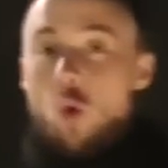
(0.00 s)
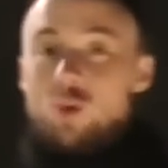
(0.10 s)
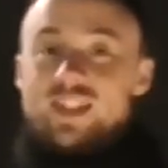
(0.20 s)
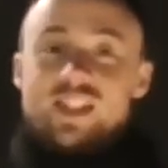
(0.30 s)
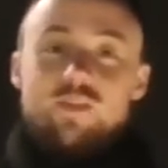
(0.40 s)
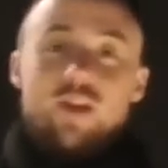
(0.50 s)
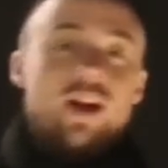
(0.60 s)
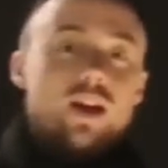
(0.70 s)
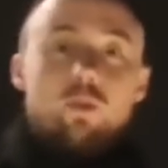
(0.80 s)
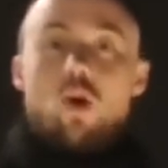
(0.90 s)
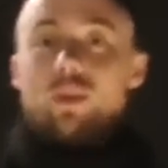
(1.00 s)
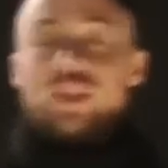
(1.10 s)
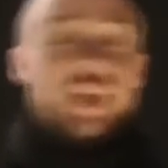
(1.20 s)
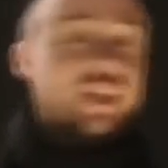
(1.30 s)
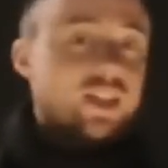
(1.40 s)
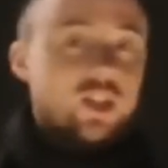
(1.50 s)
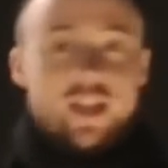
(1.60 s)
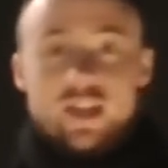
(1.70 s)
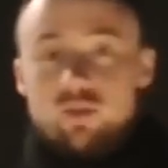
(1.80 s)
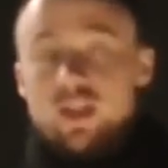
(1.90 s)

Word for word: Und diese Frage bekomme ich ständig gestellt.